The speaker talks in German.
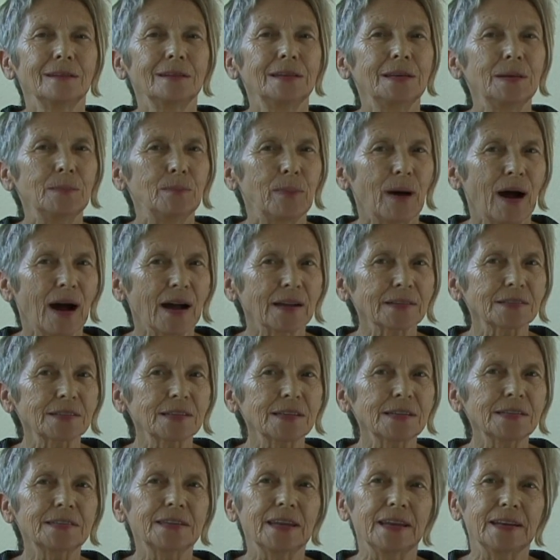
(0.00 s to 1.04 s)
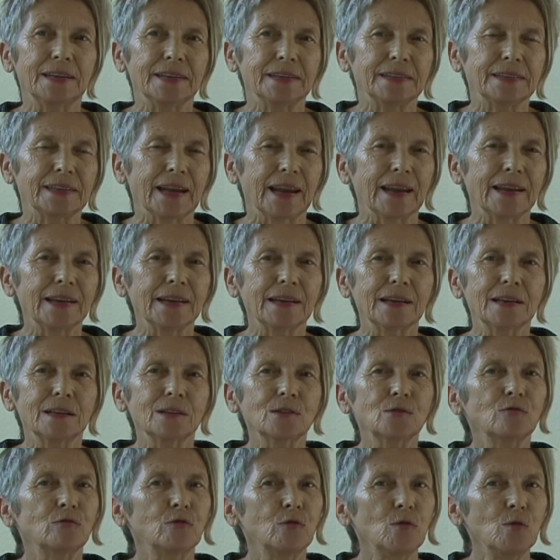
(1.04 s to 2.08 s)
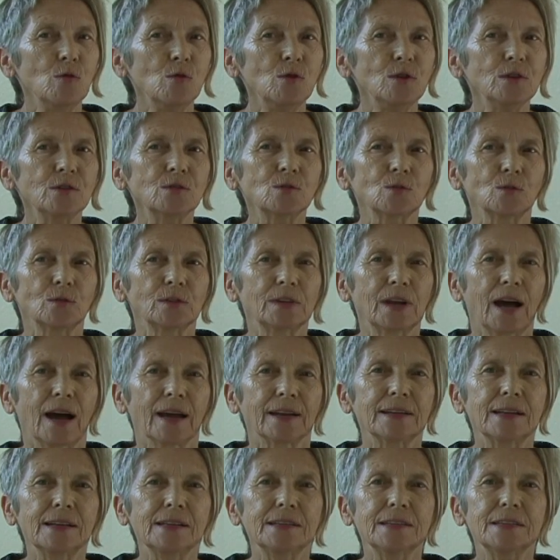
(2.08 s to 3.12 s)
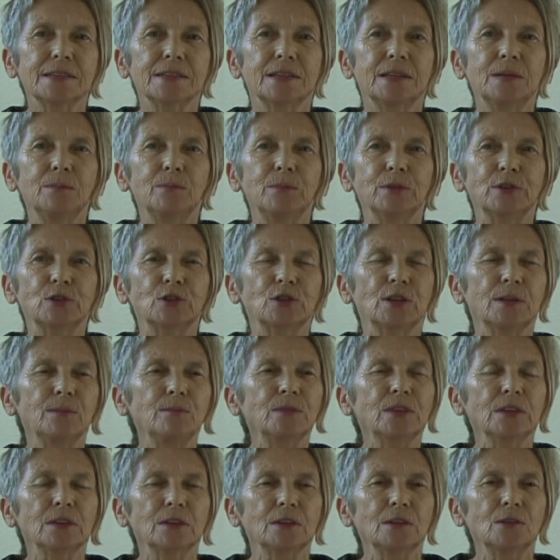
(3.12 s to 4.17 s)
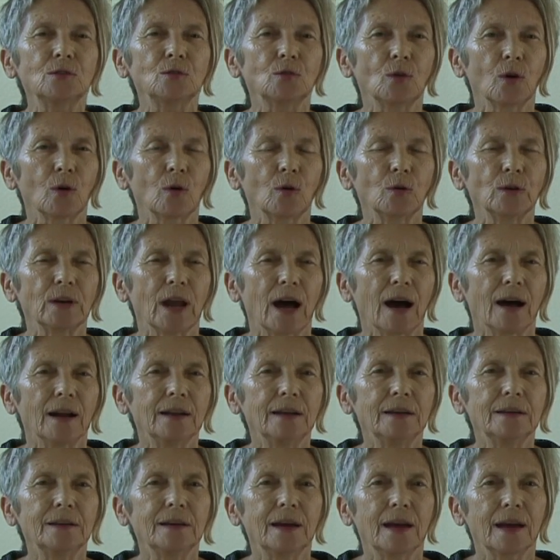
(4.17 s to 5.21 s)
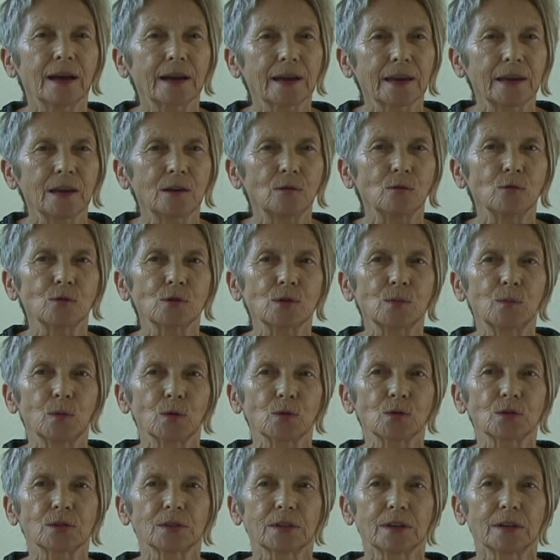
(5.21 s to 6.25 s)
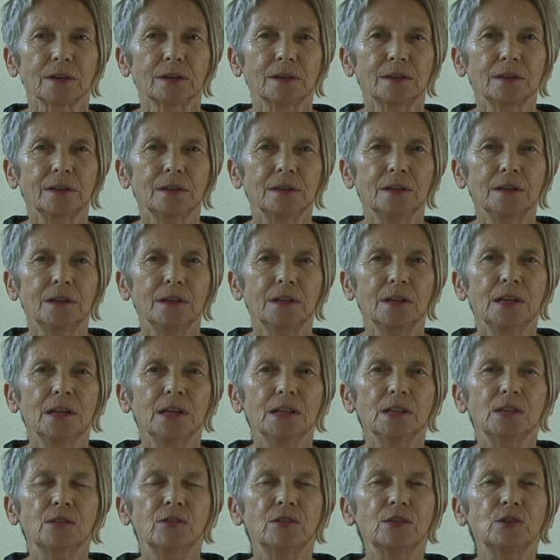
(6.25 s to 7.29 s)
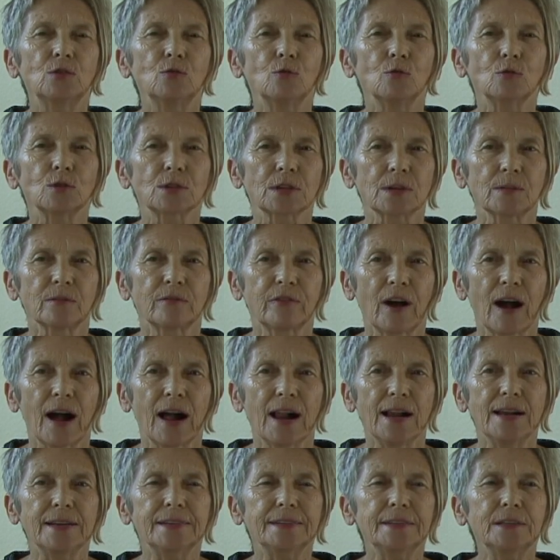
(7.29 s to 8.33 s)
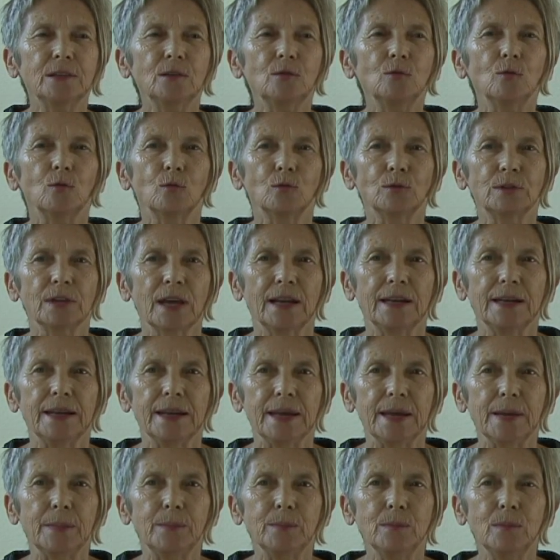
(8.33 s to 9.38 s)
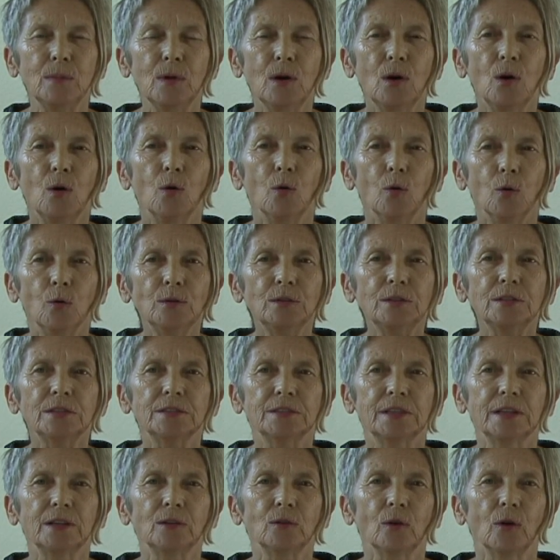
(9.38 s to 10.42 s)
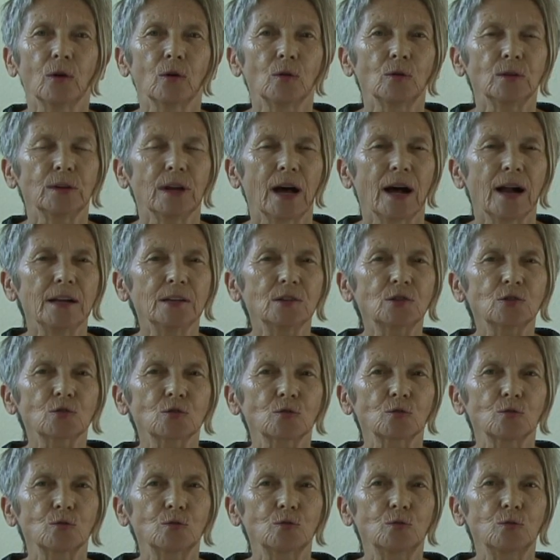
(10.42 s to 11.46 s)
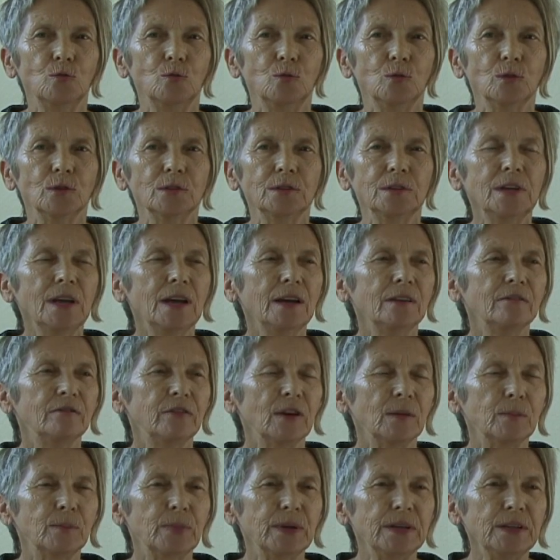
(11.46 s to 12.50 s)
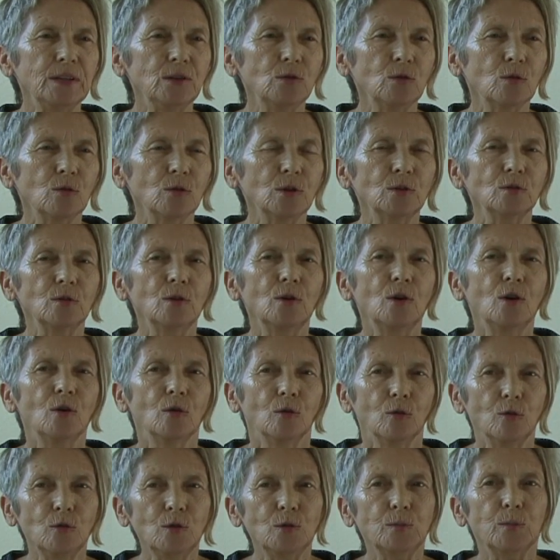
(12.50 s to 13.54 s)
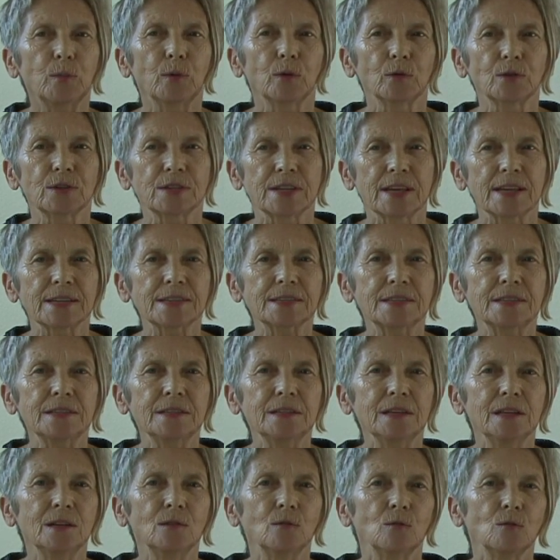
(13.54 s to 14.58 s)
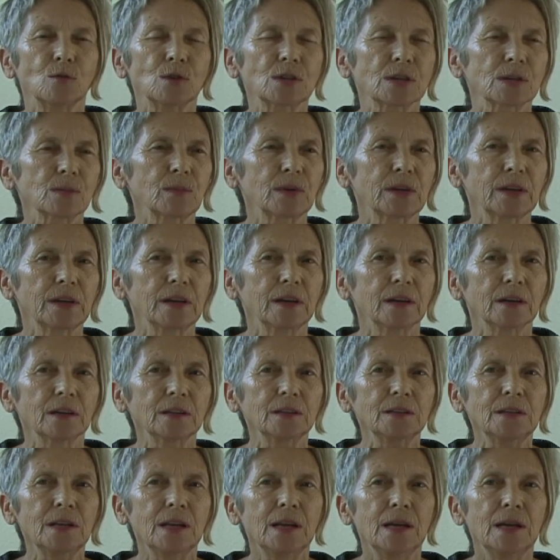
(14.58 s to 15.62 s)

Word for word: Die Basis jeden Denkens, Fühlens und Handelns sind bestimmte neuronale Erregungsmuster. Zwischen unserem Verhalten und Erleben und den neuronalen Strukturen, Verbindungen und Prozessen in unserem Gehirn